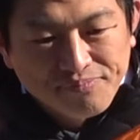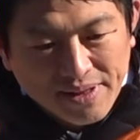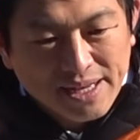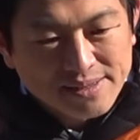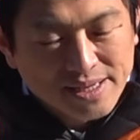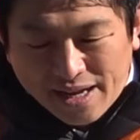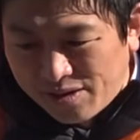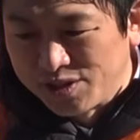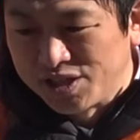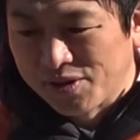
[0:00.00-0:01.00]
ね、芸
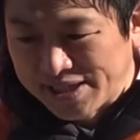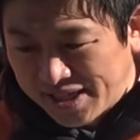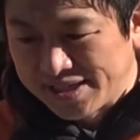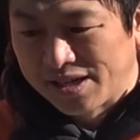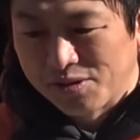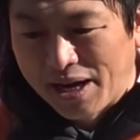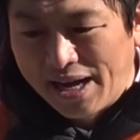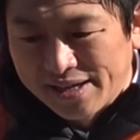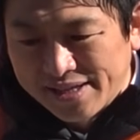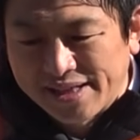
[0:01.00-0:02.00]
能人とか政治家と
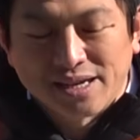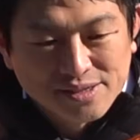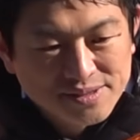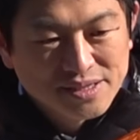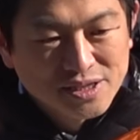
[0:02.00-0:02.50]
か叩く。